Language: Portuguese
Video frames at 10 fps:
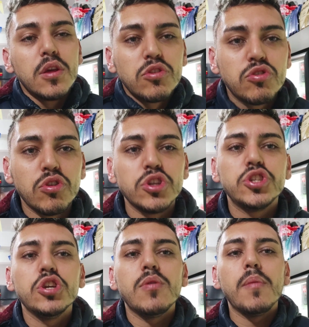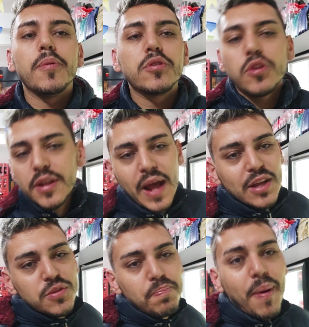Surgiu uma
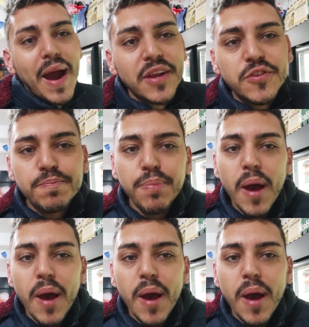oportunidade, parte